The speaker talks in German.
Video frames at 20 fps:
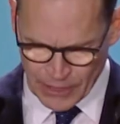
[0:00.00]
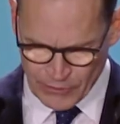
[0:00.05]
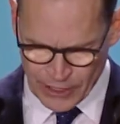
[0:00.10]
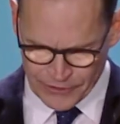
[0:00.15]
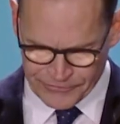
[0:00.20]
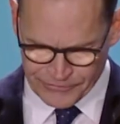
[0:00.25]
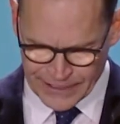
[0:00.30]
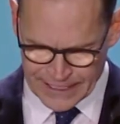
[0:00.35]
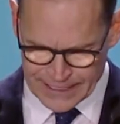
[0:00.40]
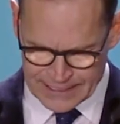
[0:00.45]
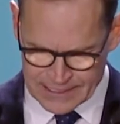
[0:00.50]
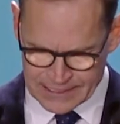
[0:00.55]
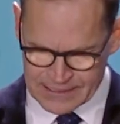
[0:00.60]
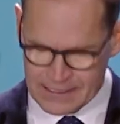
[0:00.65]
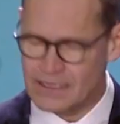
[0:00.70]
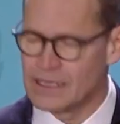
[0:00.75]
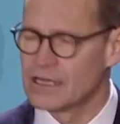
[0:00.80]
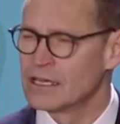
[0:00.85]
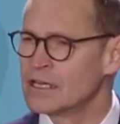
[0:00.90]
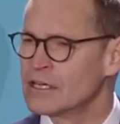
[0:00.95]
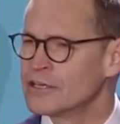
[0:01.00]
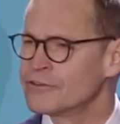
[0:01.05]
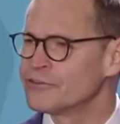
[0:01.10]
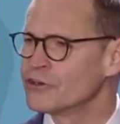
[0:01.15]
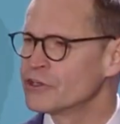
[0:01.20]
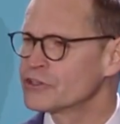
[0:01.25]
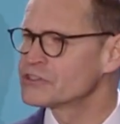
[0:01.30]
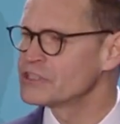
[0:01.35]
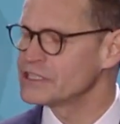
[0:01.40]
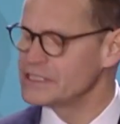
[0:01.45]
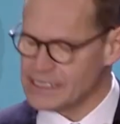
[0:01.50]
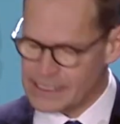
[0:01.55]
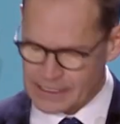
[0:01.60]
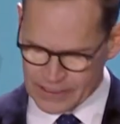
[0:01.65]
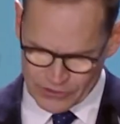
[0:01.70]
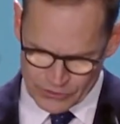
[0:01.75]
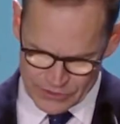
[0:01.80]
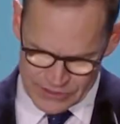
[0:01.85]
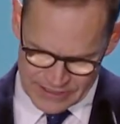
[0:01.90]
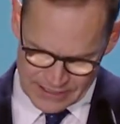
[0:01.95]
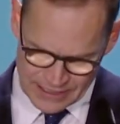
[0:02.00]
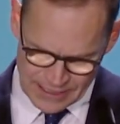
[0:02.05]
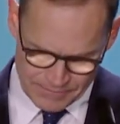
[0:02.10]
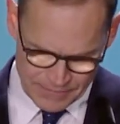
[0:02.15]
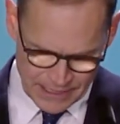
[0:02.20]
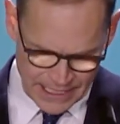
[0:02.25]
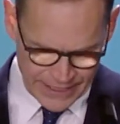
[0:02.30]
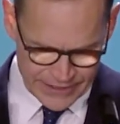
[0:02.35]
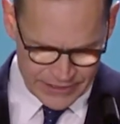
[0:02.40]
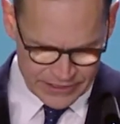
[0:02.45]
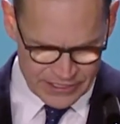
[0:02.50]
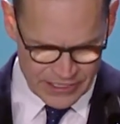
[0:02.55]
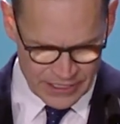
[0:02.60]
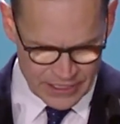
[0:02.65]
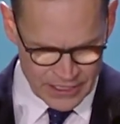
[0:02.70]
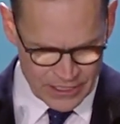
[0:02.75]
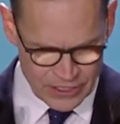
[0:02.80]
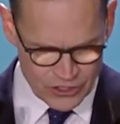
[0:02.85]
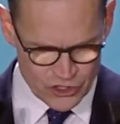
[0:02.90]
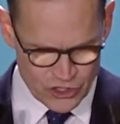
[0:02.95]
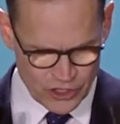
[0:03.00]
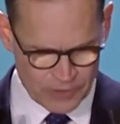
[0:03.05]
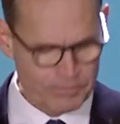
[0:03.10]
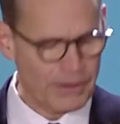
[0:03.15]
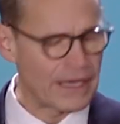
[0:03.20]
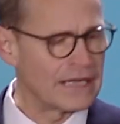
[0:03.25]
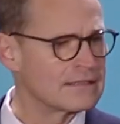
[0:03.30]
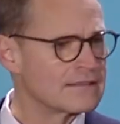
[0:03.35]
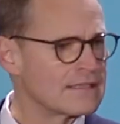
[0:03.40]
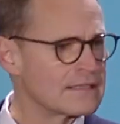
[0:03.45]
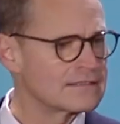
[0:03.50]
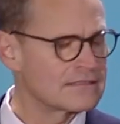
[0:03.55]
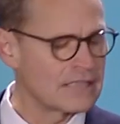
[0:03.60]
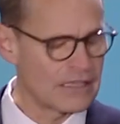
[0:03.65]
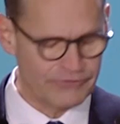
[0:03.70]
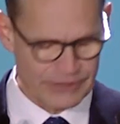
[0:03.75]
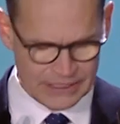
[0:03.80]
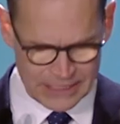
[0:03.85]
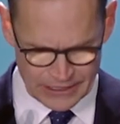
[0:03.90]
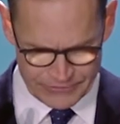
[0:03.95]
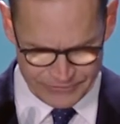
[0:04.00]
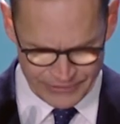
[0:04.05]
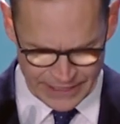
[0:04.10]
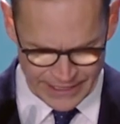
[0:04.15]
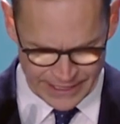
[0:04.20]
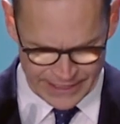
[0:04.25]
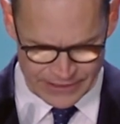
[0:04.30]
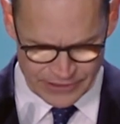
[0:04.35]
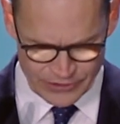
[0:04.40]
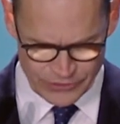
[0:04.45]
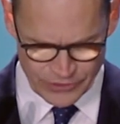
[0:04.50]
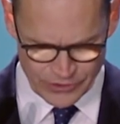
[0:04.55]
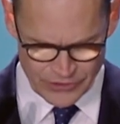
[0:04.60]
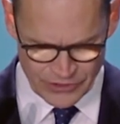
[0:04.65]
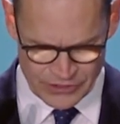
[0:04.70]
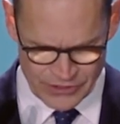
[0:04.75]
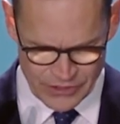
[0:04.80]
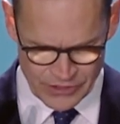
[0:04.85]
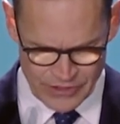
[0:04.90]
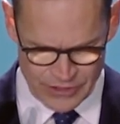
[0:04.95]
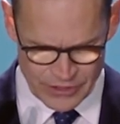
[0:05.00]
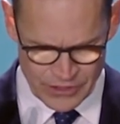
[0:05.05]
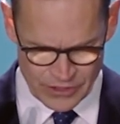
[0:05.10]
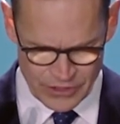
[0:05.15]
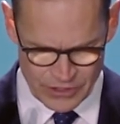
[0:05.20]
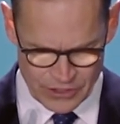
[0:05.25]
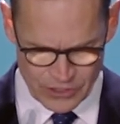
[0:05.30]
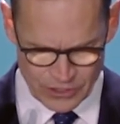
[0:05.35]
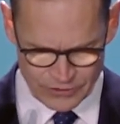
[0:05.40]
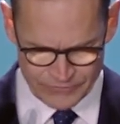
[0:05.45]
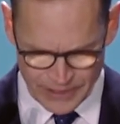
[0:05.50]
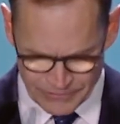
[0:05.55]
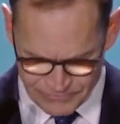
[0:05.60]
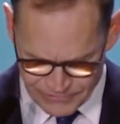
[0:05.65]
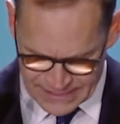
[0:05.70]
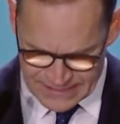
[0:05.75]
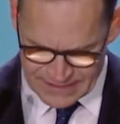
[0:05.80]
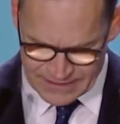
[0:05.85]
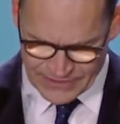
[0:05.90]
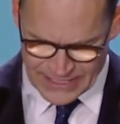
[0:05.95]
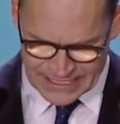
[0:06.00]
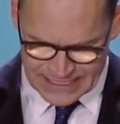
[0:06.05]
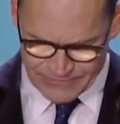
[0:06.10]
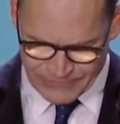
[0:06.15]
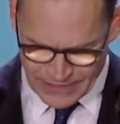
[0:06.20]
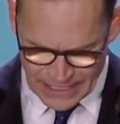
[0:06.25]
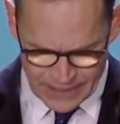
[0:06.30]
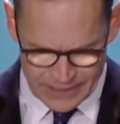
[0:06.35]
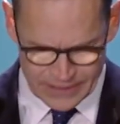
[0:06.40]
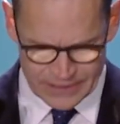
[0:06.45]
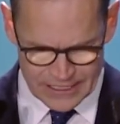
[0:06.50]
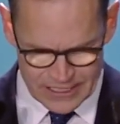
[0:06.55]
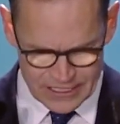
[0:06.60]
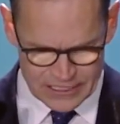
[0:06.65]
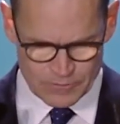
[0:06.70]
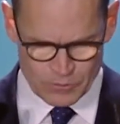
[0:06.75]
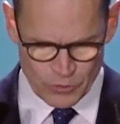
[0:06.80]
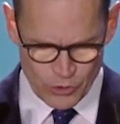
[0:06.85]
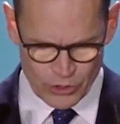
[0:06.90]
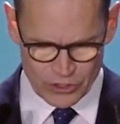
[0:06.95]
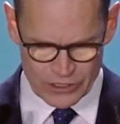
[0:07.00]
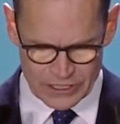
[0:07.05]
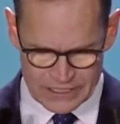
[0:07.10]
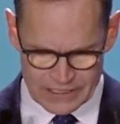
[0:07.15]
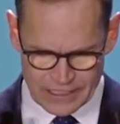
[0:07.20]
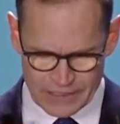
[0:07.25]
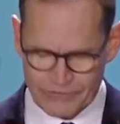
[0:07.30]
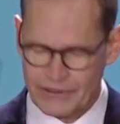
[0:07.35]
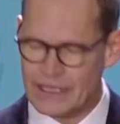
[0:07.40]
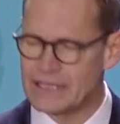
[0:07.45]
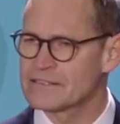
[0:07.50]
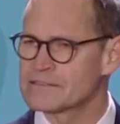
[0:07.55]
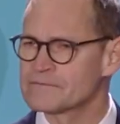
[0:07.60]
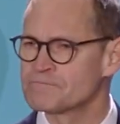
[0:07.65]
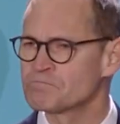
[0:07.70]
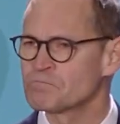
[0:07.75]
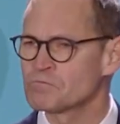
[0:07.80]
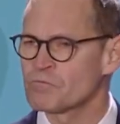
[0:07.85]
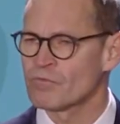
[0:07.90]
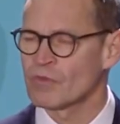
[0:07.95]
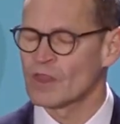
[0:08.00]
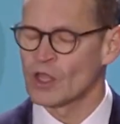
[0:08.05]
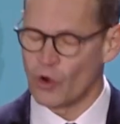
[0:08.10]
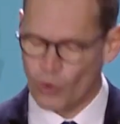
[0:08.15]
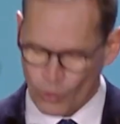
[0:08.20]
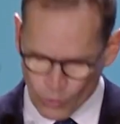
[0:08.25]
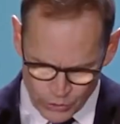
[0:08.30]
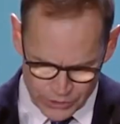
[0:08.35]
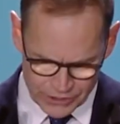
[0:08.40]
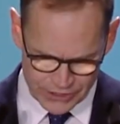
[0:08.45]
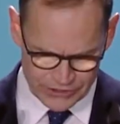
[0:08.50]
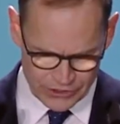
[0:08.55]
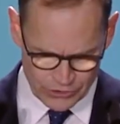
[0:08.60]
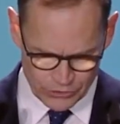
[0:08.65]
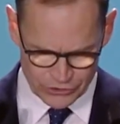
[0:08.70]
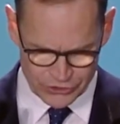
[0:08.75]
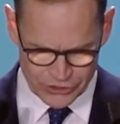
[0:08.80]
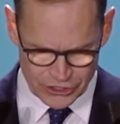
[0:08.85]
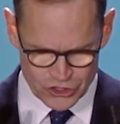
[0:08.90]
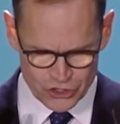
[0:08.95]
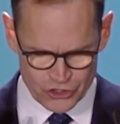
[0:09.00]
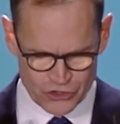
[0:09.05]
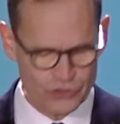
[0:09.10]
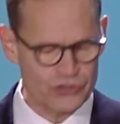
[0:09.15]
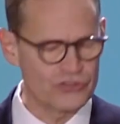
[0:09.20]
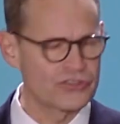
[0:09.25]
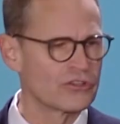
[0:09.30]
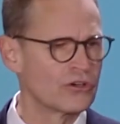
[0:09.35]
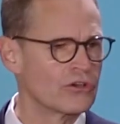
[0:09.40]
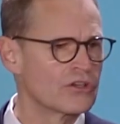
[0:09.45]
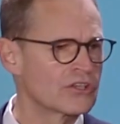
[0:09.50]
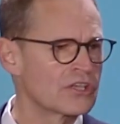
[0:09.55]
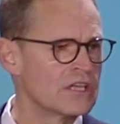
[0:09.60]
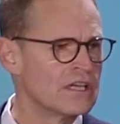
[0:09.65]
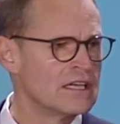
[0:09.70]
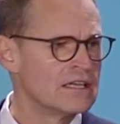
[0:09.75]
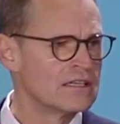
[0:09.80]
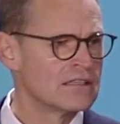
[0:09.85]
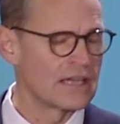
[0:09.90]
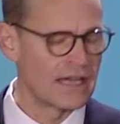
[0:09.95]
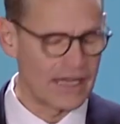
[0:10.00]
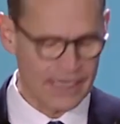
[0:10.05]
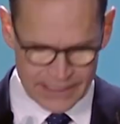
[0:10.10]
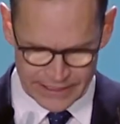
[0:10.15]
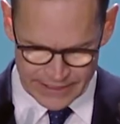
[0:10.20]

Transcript: Mauerfalls folgte hier in unserem Land schon bald das der Wiedervereinigung. Und wir wissen, das wäre nicht möglich gewesen ohne die Unterstützung der